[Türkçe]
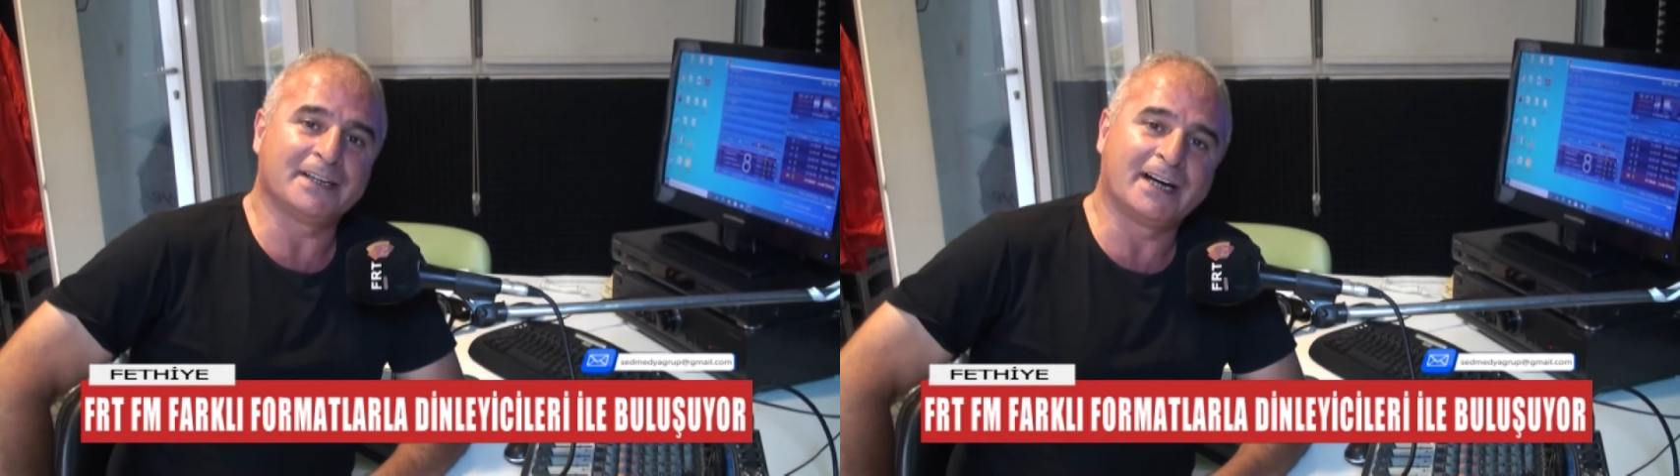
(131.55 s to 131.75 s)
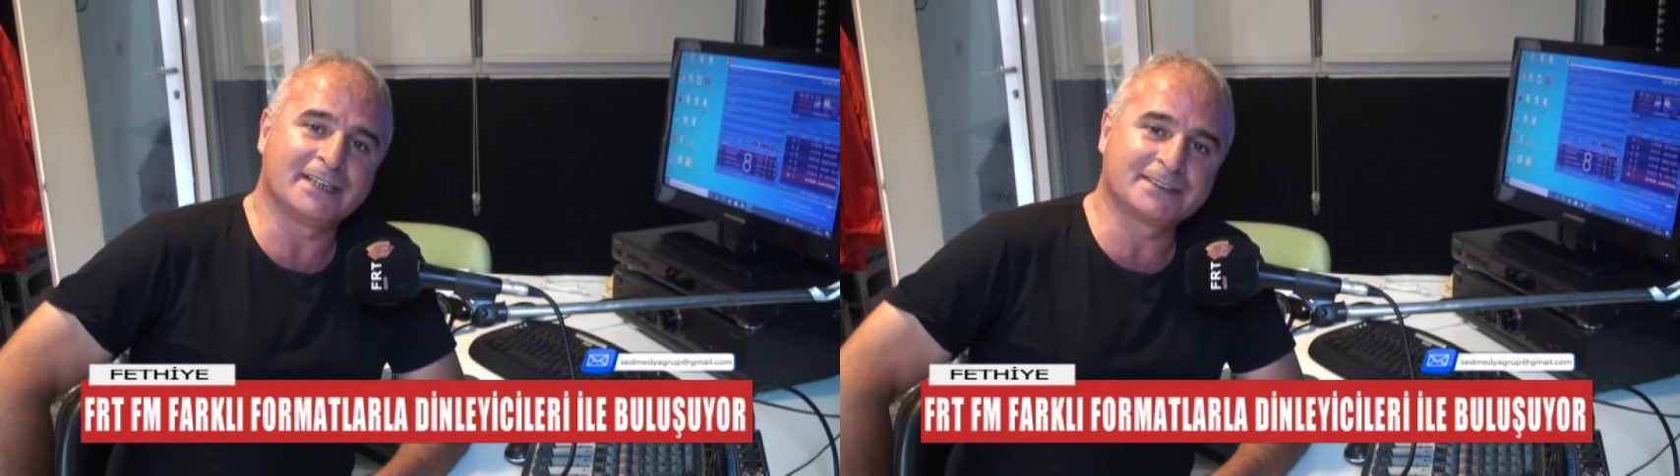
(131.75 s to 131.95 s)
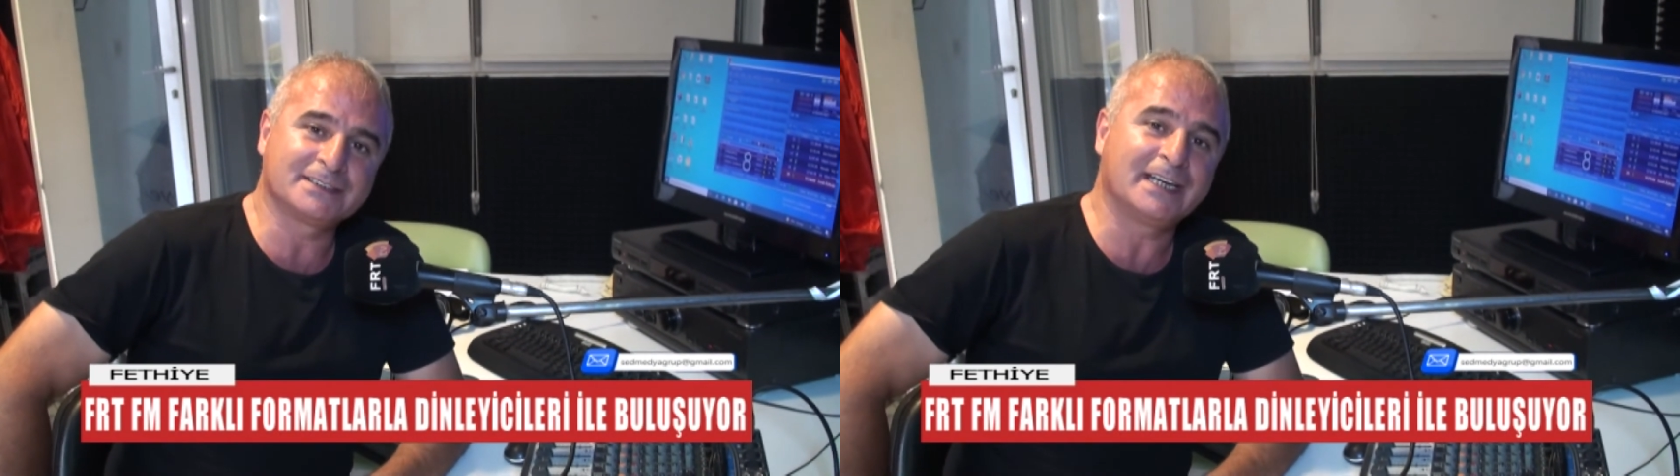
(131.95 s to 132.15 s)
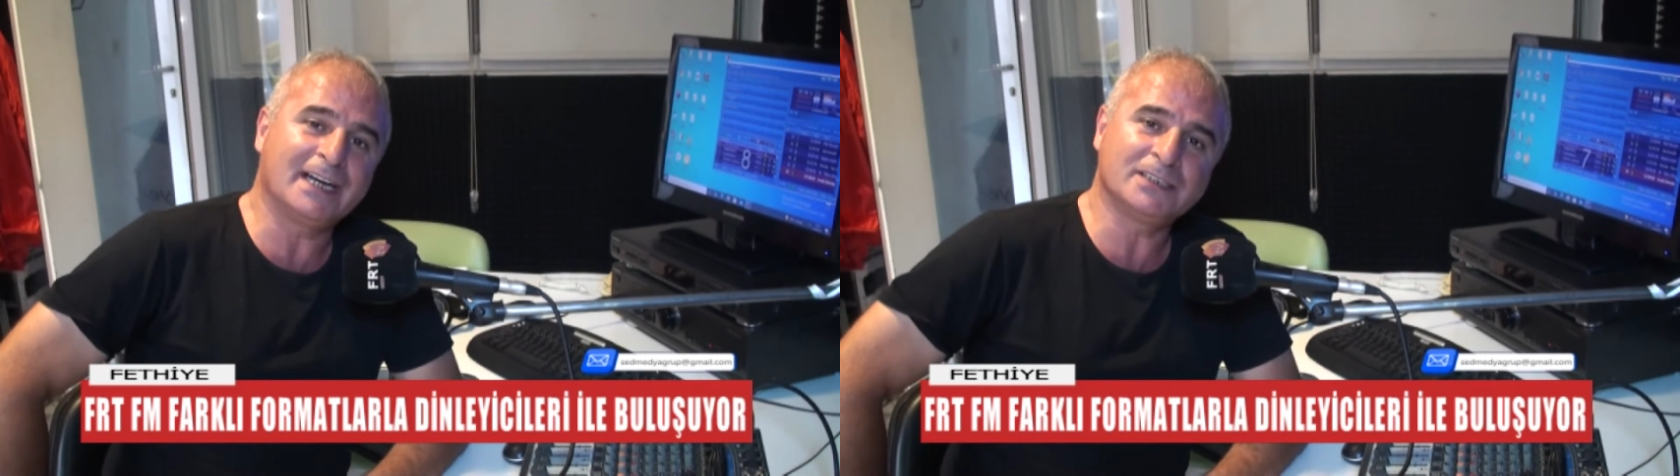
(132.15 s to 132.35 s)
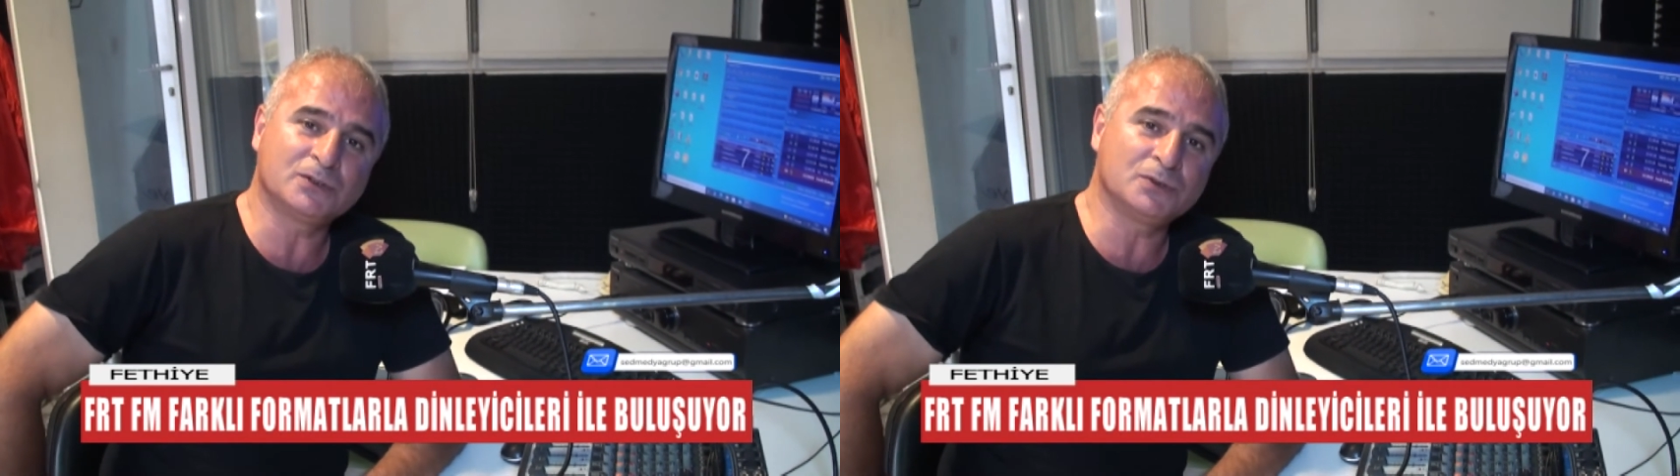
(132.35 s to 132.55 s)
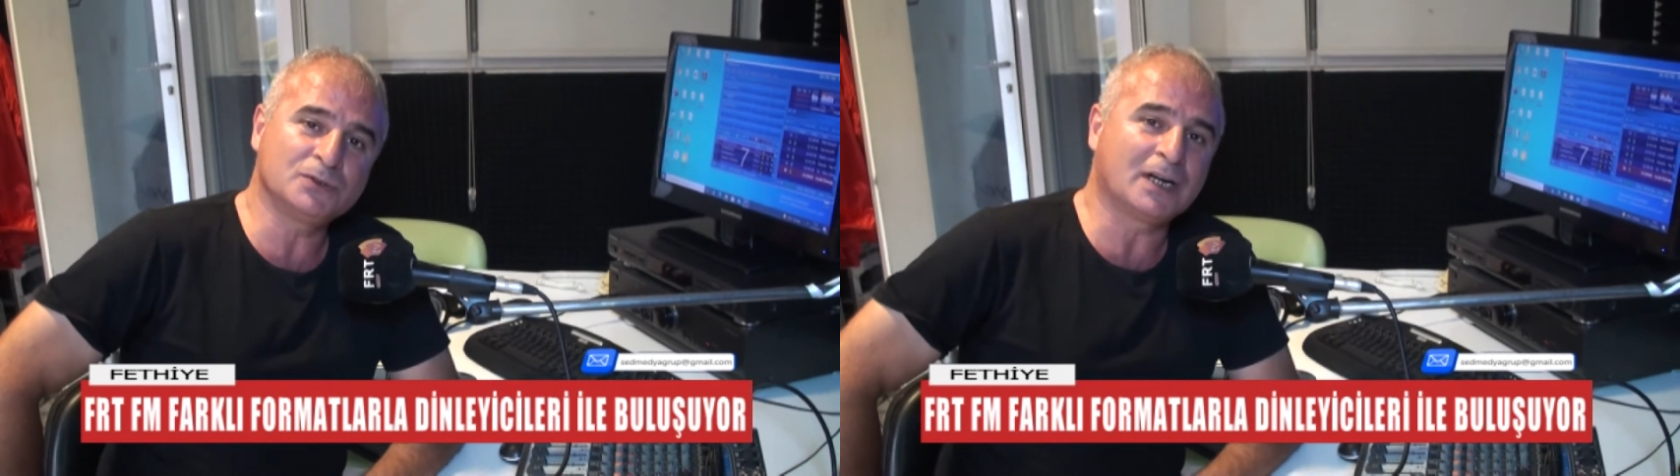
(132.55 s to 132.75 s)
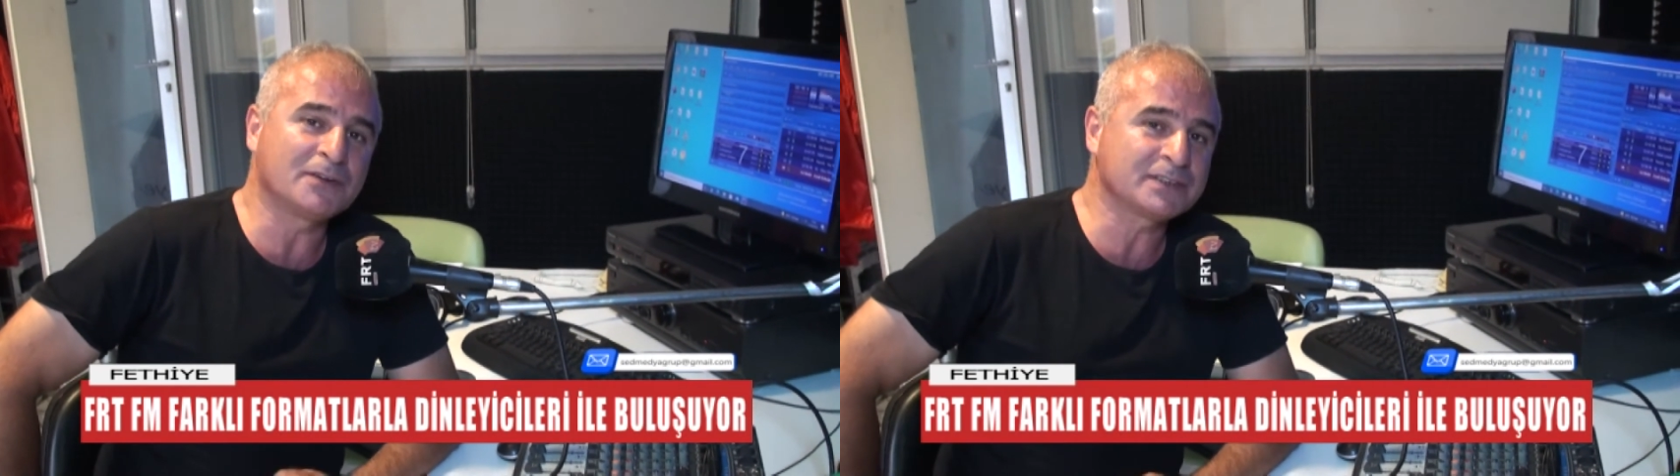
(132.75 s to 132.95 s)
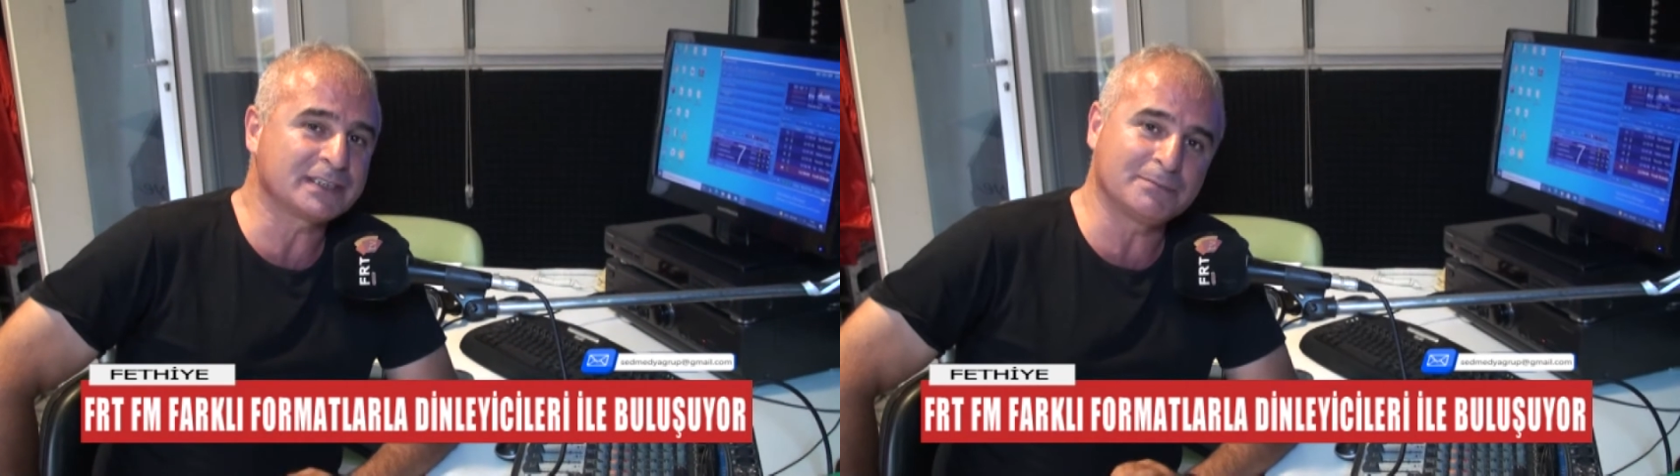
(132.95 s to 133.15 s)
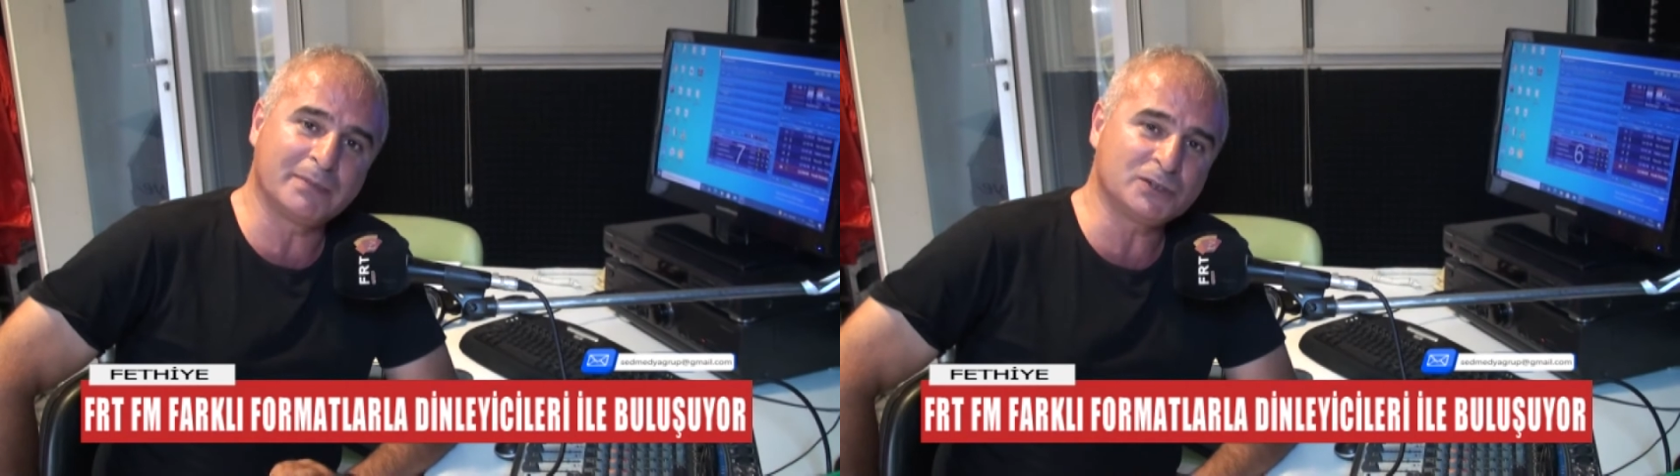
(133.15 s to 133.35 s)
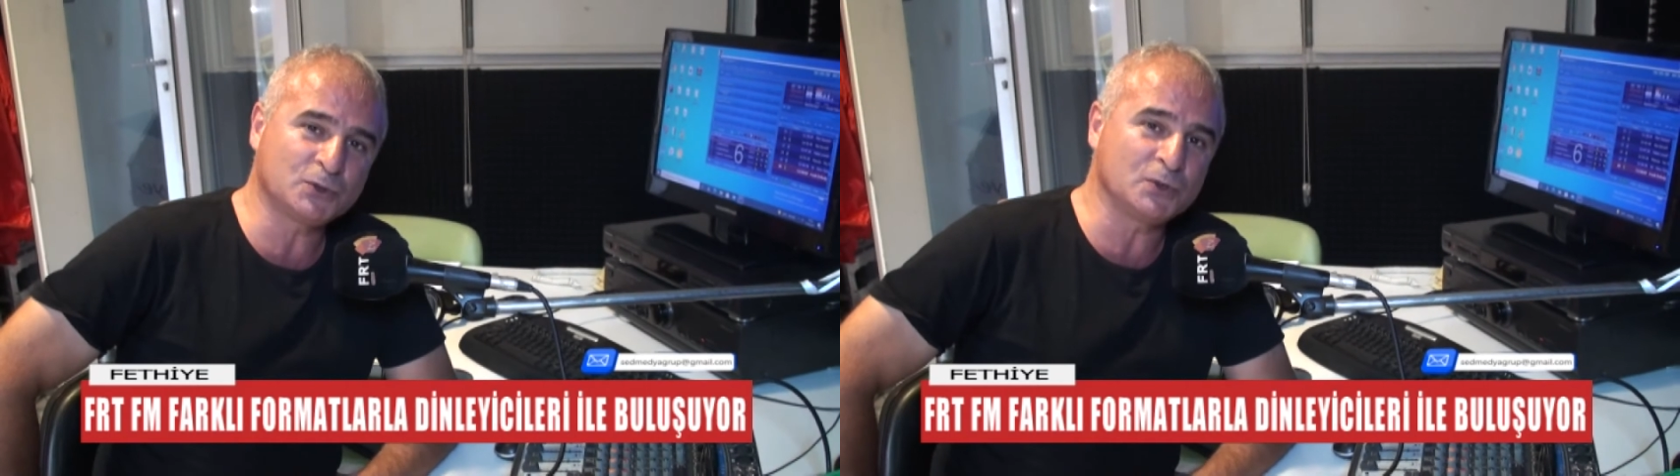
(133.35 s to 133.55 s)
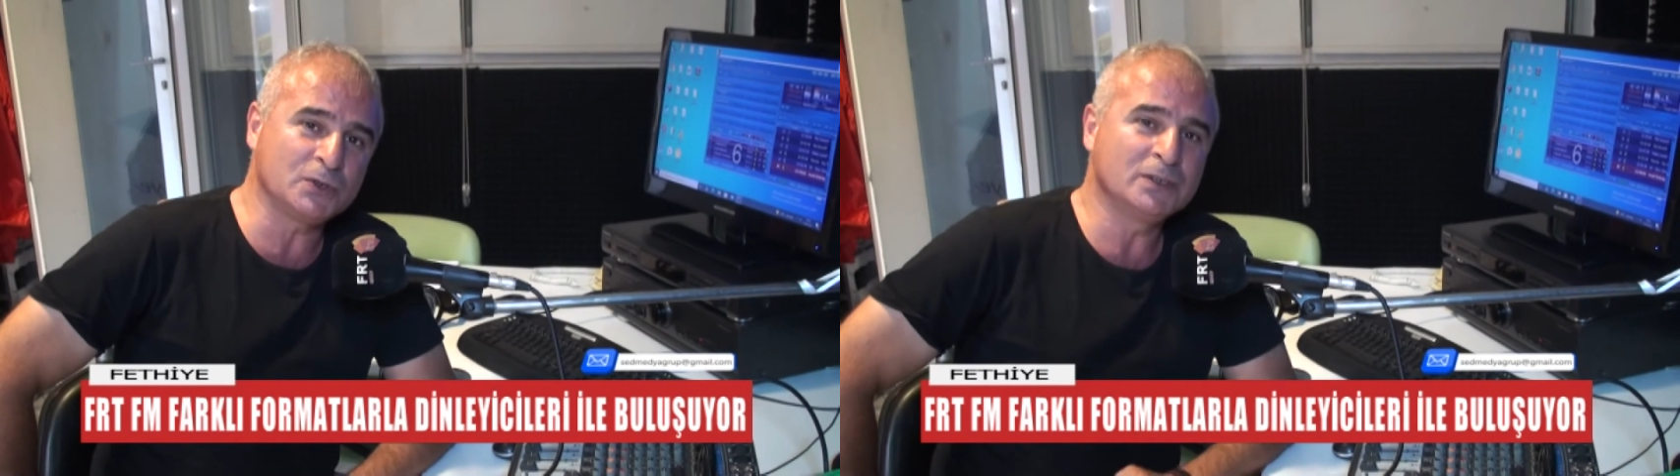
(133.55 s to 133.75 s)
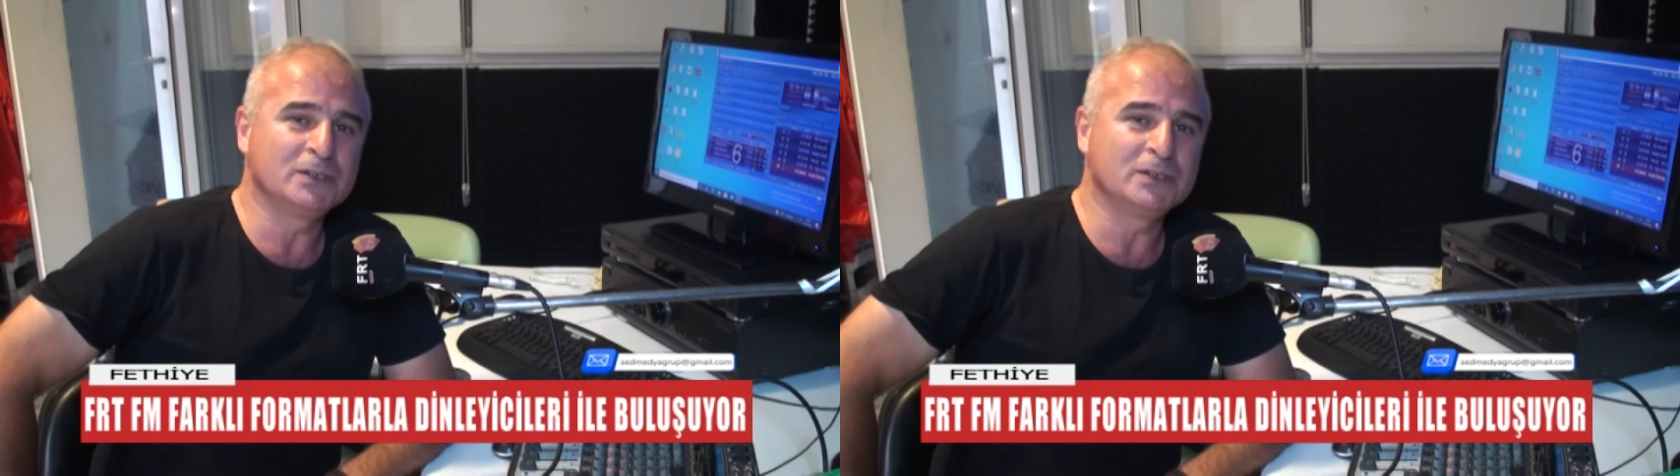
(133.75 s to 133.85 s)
artık her gün haftanın 5 günü